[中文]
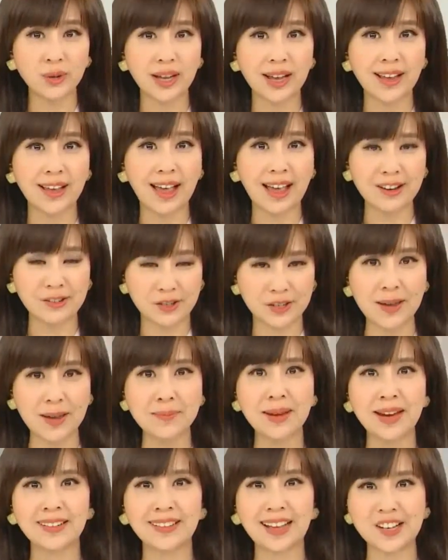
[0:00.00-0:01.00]
来，还沾
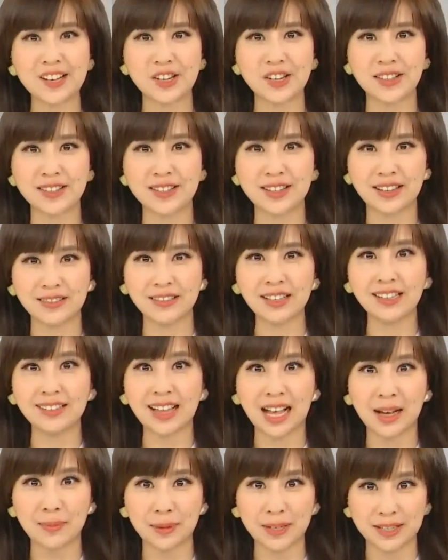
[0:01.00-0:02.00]
满他整件内
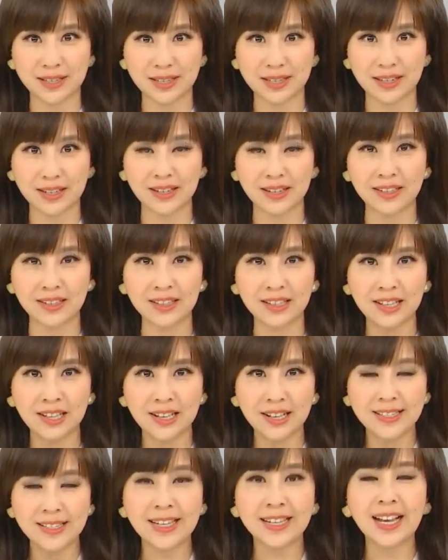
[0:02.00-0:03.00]
搭背心。
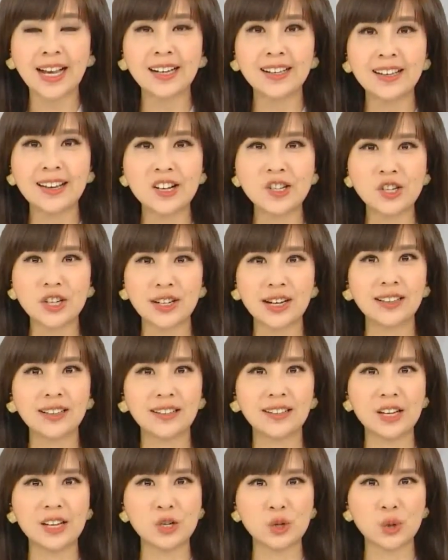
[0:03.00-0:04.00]
其他的业者看
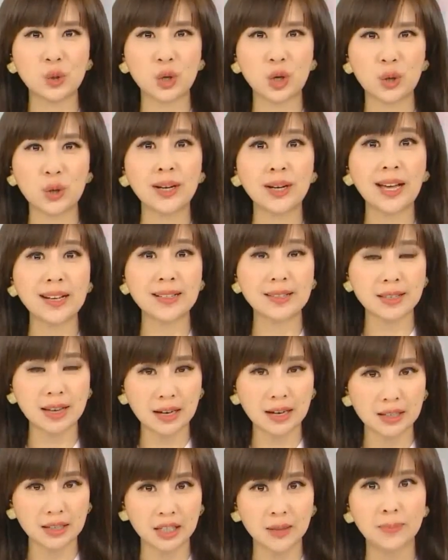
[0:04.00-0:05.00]
到也说，原来
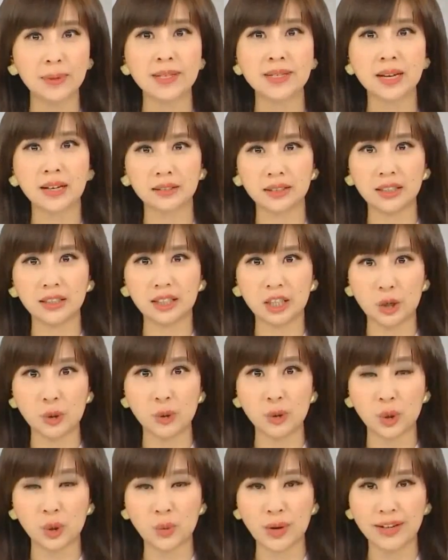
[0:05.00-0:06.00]
价格比较低的羽
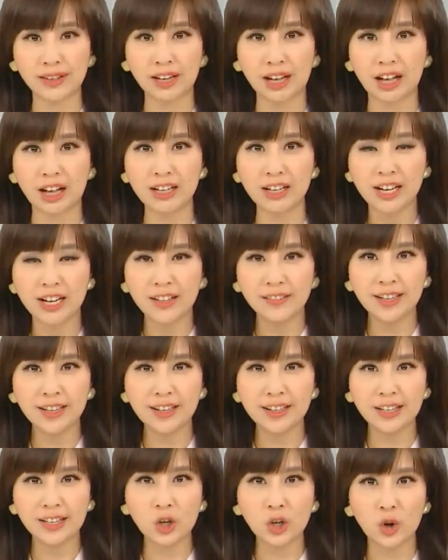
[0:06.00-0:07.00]
绒外套，
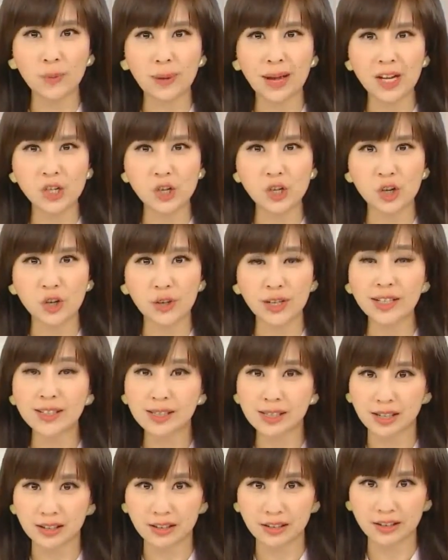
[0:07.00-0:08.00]
内里恐怕只有一
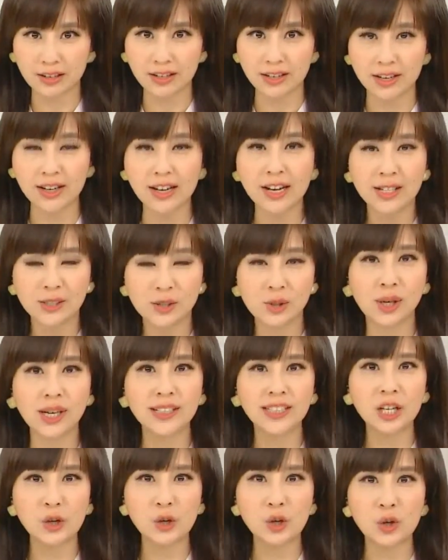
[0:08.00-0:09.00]
层而已，所以
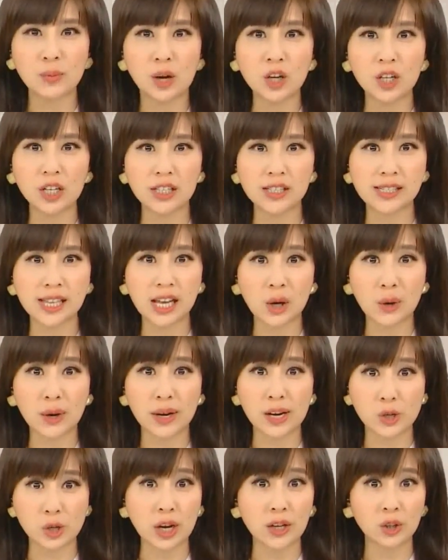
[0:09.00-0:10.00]
呢，羽毛梗才
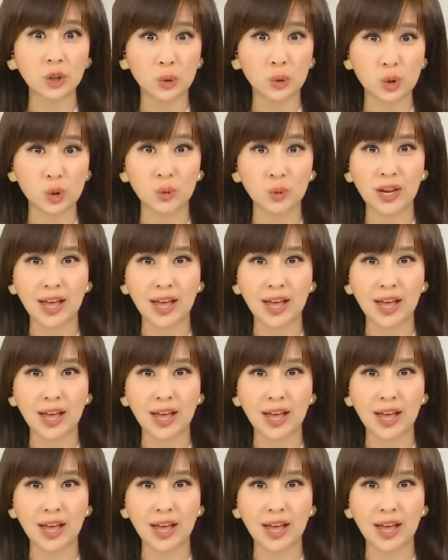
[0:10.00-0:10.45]
会穿透出